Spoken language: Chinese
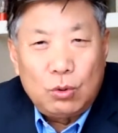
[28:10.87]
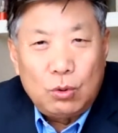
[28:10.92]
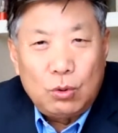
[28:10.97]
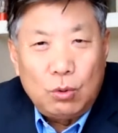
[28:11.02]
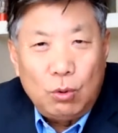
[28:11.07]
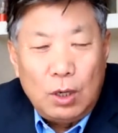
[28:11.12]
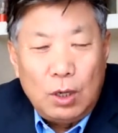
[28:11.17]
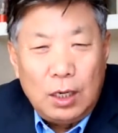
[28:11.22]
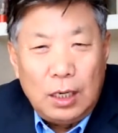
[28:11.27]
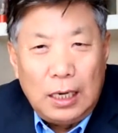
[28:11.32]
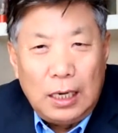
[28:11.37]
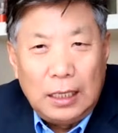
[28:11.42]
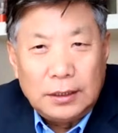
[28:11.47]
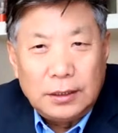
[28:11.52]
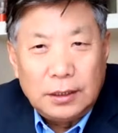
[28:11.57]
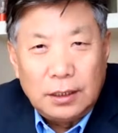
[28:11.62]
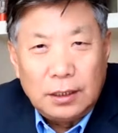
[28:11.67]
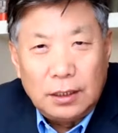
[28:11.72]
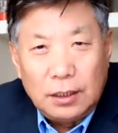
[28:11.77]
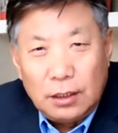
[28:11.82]
关啊，
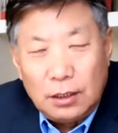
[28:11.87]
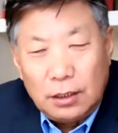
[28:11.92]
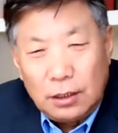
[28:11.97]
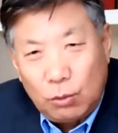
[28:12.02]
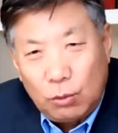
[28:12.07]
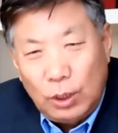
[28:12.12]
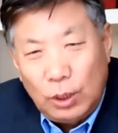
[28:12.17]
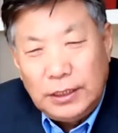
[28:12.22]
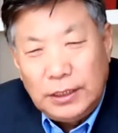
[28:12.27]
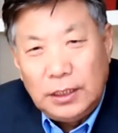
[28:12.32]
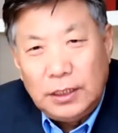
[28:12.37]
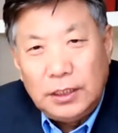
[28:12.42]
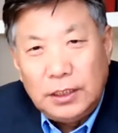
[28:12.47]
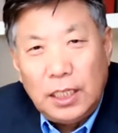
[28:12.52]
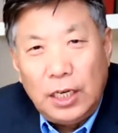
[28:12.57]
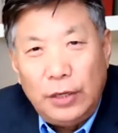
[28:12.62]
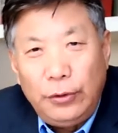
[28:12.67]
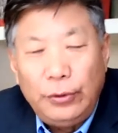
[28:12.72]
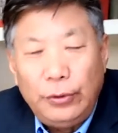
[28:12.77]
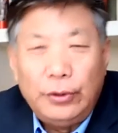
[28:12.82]
这个关进
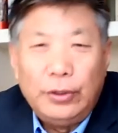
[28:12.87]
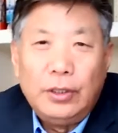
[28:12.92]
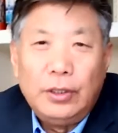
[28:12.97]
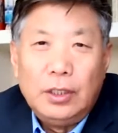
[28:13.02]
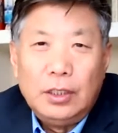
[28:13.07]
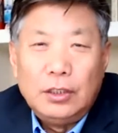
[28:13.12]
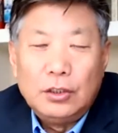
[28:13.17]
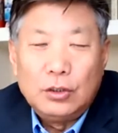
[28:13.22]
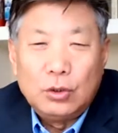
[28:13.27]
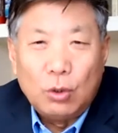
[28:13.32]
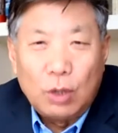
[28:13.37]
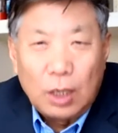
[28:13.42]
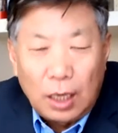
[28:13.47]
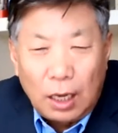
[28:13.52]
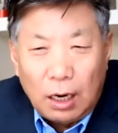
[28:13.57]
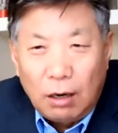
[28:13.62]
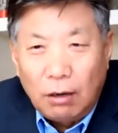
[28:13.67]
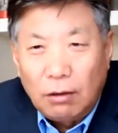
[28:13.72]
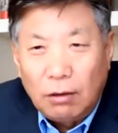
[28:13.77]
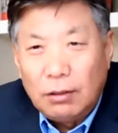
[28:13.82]
监狱坐
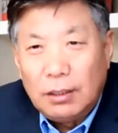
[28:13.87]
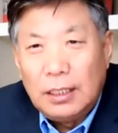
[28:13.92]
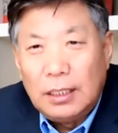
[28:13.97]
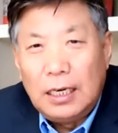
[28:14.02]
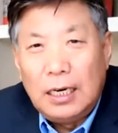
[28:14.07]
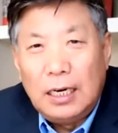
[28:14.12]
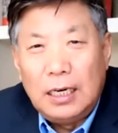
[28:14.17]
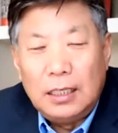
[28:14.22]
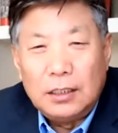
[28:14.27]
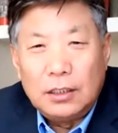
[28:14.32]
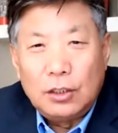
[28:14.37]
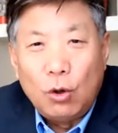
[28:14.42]
牢啊，